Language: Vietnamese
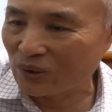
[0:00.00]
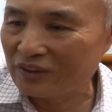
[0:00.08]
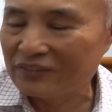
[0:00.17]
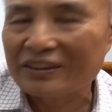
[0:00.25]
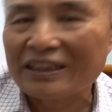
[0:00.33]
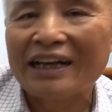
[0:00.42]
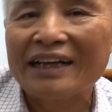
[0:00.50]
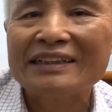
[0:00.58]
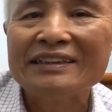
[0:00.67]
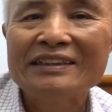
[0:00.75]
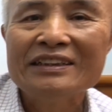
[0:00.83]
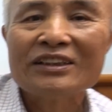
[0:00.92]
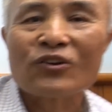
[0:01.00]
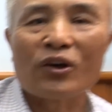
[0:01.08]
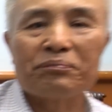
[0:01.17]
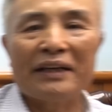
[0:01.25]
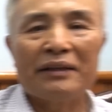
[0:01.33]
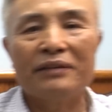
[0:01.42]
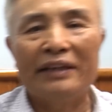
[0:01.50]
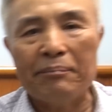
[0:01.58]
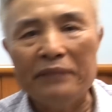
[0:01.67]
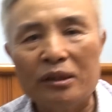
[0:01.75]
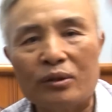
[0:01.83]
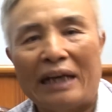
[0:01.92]
xuống đấy, còn mày
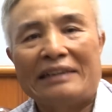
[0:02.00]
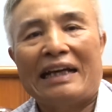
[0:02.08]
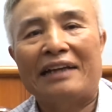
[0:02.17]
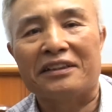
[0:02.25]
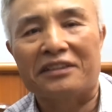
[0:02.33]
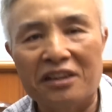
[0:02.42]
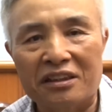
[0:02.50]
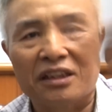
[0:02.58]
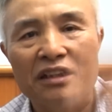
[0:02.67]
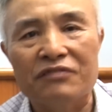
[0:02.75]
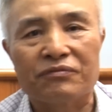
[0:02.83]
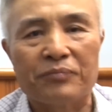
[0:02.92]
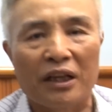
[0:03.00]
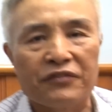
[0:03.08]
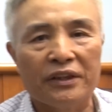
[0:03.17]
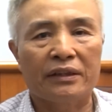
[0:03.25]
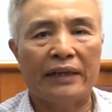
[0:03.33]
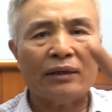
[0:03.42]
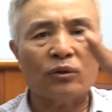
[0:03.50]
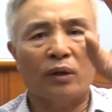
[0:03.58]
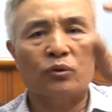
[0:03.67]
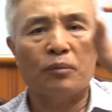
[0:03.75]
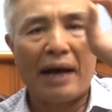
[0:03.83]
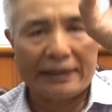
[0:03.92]
lém như đạn ra thì chưa tới, bởi vì cách
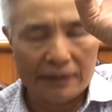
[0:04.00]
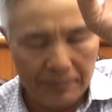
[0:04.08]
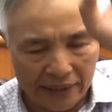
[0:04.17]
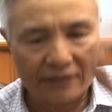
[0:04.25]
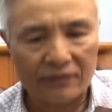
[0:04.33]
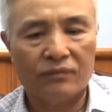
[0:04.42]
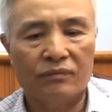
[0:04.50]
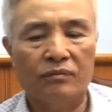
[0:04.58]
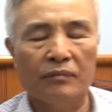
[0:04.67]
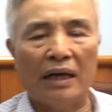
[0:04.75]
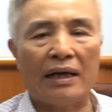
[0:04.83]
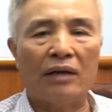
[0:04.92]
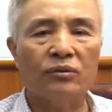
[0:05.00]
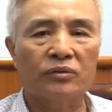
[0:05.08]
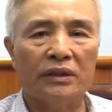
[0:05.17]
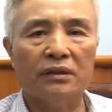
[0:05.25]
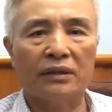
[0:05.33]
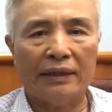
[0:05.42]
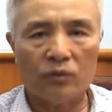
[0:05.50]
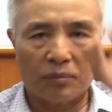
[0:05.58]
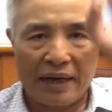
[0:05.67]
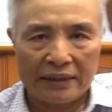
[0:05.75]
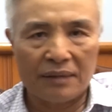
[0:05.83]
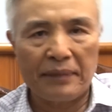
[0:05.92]
khoảng độ ba trăm mét, báo cáo công chí cách
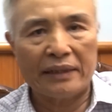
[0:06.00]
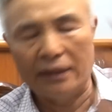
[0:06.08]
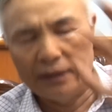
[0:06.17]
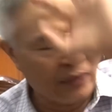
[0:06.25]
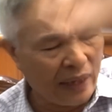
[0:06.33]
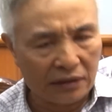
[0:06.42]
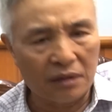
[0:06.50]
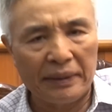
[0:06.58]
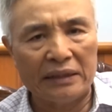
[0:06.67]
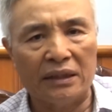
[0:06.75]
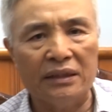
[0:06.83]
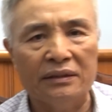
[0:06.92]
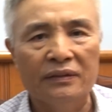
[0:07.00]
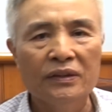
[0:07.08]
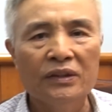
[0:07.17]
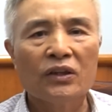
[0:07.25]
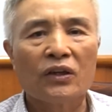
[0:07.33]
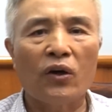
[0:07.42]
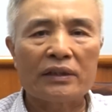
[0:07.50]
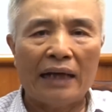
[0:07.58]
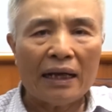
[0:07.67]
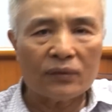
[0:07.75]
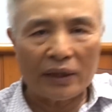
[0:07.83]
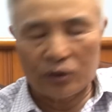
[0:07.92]
khoảng ba trăm mét thì lựu đạn chưa bắn tới, còn
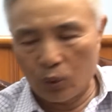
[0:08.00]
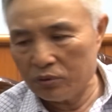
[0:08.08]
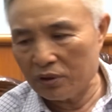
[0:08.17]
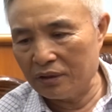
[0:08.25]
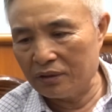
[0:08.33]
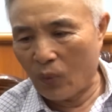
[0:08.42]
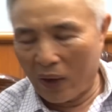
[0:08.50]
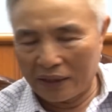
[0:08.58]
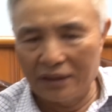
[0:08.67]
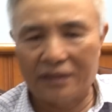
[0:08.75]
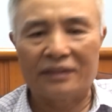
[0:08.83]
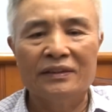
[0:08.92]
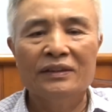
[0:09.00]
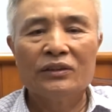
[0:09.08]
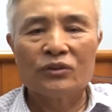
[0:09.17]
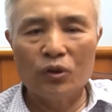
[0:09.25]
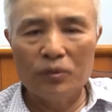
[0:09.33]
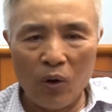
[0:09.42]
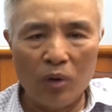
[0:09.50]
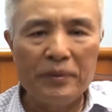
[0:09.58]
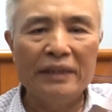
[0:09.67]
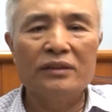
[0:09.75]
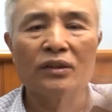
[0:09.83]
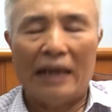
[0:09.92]
các loại súng thì hỏa lực rồi bộ
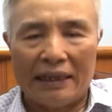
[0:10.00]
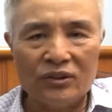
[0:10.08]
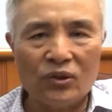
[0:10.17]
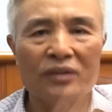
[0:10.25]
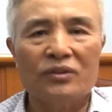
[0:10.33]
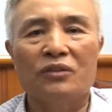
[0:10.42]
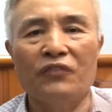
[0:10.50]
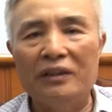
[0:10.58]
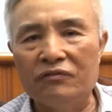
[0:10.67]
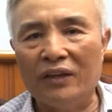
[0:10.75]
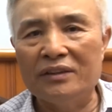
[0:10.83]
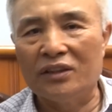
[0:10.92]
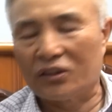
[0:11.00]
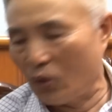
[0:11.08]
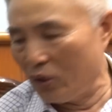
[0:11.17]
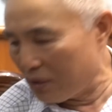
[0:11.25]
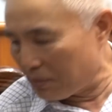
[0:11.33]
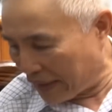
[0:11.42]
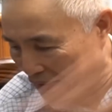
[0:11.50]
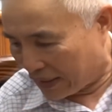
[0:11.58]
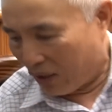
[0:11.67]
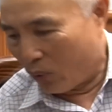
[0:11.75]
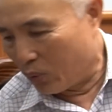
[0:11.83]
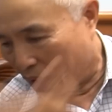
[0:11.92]
binh rồi đạn nhọn rồi vân vân rồi cối là mày
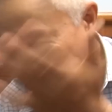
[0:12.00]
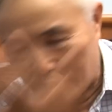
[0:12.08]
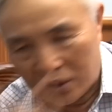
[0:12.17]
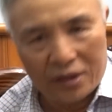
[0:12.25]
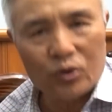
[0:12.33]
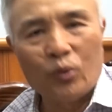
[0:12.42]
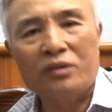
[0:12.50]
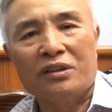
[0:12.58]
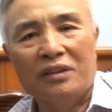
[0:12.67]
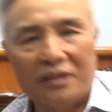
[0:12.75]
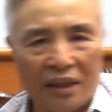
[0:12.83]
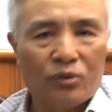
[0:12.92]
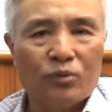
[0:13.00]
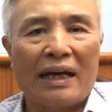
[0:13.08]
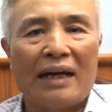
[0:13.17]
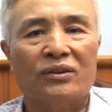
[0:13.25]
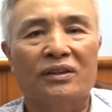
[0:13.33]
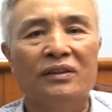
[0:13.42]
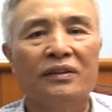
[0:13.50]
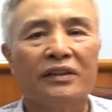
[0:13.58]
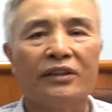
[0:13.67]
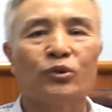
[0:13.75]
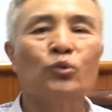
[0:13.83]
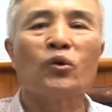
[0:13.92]
cẩu câu là cứ xuống dưới chân chúng ta.
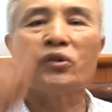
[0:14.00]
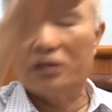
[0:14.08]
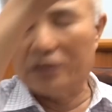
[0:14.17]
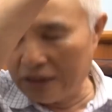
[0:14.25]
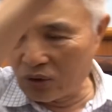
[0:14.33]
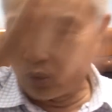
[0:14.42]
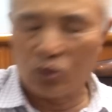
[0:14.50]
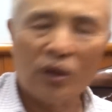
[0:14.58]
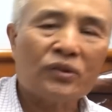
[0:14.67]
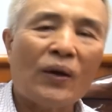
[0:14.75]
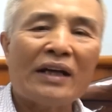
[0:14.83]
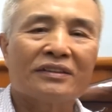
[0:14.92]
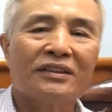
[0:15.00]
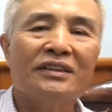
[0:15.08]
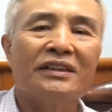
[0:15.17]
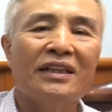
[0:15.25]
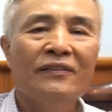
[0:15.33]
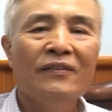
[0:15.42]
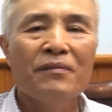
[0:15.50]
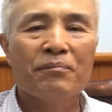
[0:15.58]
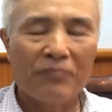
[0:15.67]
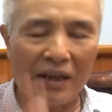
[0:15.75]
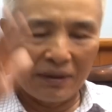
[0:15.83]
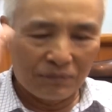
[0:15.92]
Thì chúng tôi cứ thấy lổ lót toát cái dưới kia
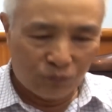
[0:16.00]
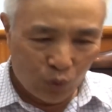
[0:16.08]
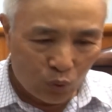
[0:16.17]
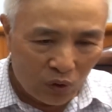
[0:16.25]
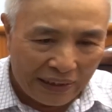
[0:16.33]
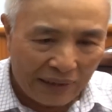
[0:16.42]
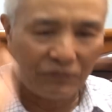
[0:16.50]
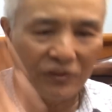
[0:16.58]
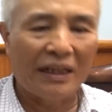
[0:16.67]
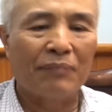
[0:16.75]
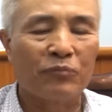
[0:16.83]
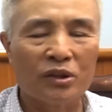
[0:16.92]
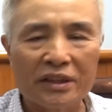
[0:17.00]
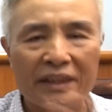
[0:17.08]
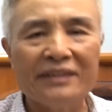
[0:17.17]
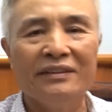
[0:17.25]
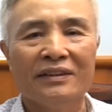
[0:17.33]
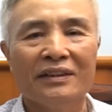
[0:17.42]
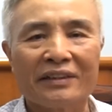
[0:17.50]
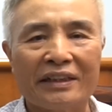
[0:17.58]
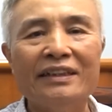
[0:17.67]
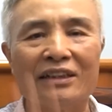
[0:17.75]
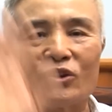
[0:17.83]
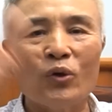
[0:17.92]
mà chúng tôi nằm dưới hầm cứ kinh
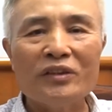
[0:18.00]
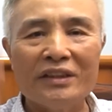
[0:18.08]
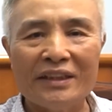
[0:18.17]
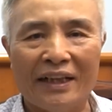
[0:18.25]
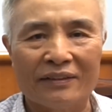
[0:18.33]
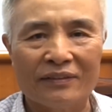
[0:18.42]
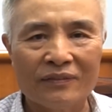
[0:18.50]
kinh ở chỗ như thế này,